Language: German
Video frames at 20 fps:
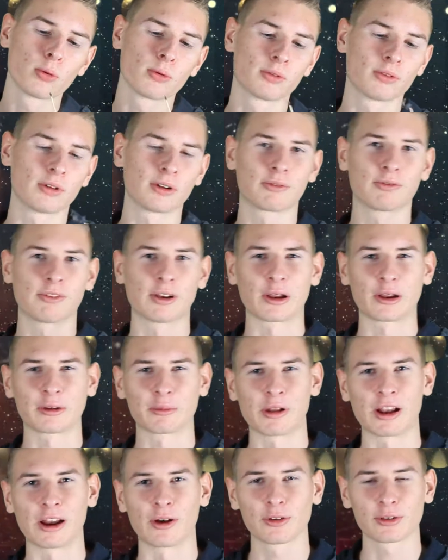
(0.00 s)
Soll ich vielleicht
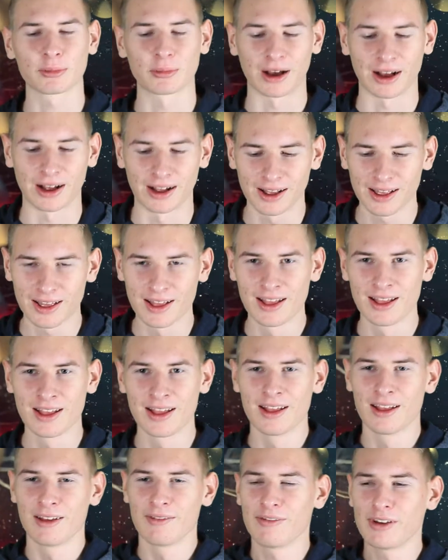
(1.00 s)
mal ausmachen.
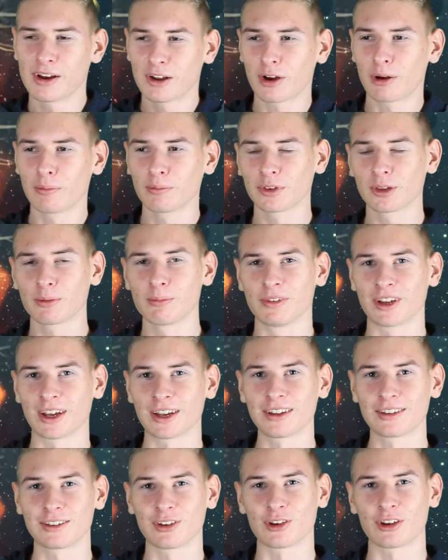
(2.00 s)
Willkommen zum
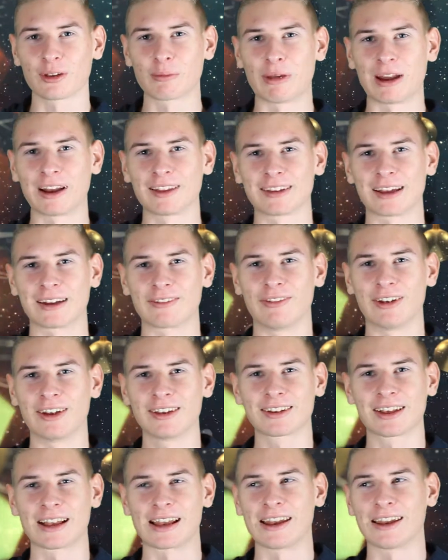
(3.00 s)
dritten Türchen meines
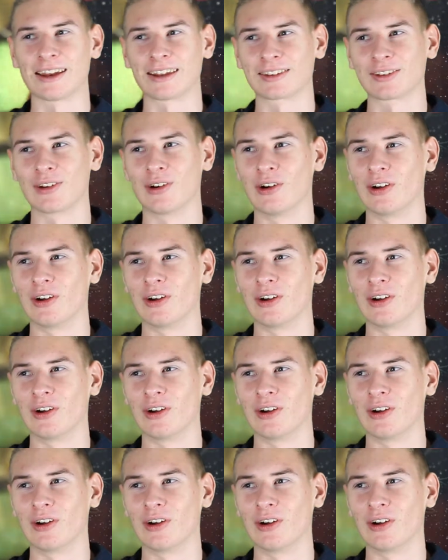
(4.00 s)
Adventskalenders.